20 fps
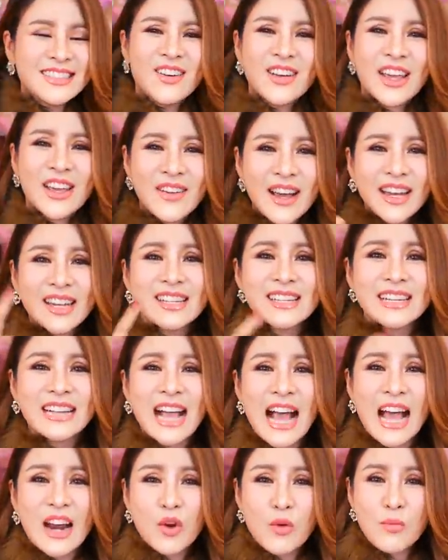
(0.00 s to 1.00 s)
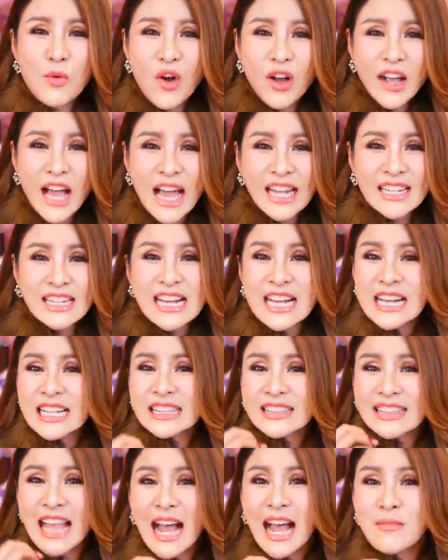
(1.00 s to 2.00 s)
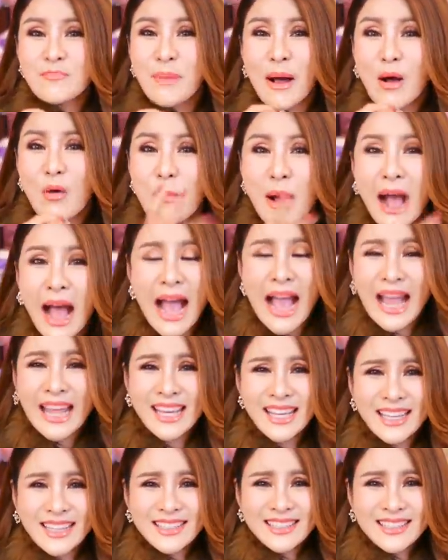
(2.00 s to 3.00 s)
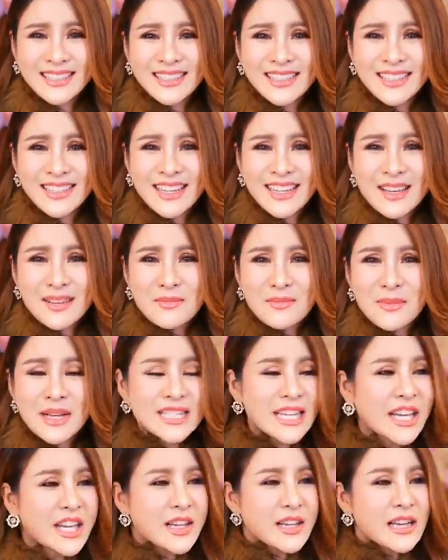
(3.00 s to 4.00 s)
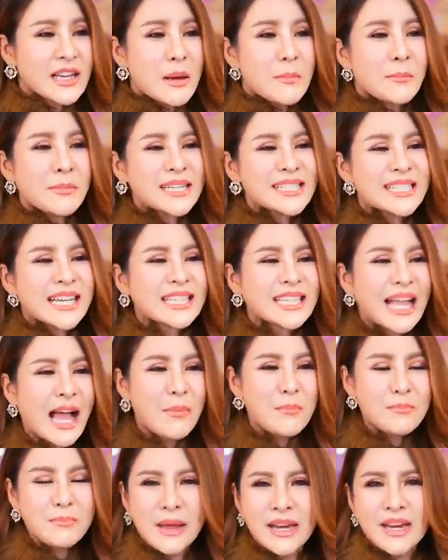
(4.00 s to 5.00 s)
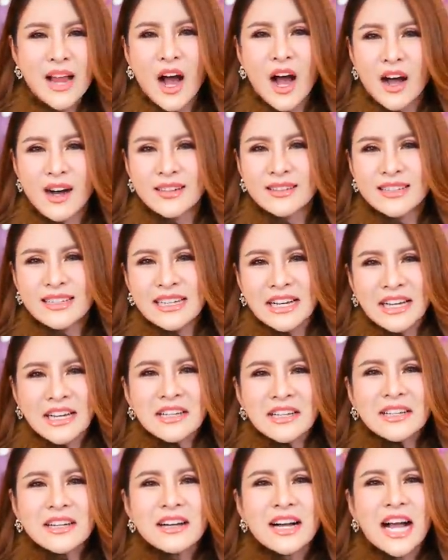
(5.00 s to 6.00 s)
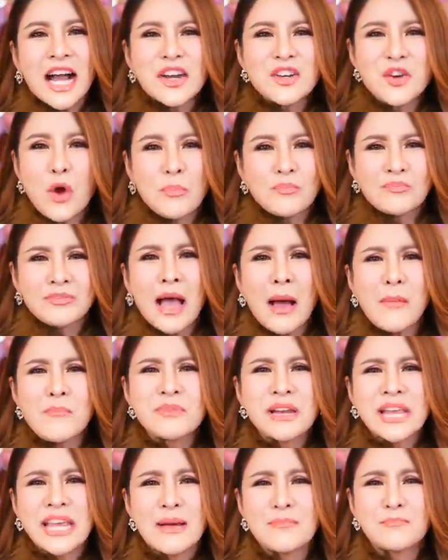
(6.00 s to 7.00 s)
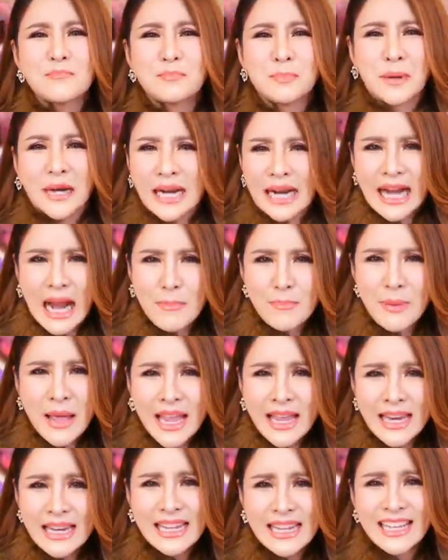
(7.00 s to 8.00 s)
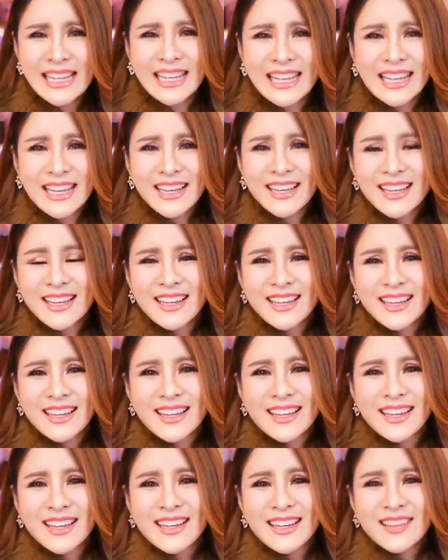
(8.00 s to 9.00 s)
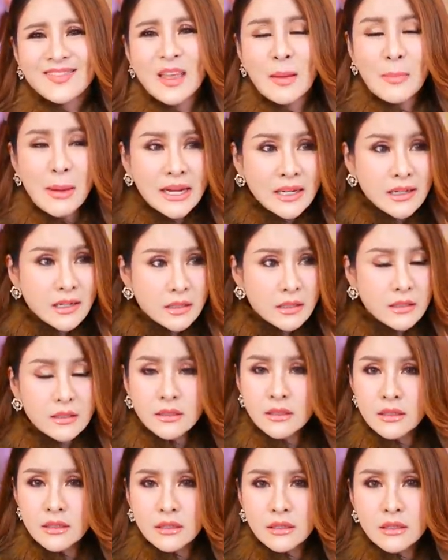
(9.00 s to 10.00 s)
โอเคว่านี่คืออารมณ์ของการตั้งเป้าหมายไม่ใช่ไม่ใช่ทำเป็นเอ่อขนบธรรมเนียมประเพณีแต่มันคือ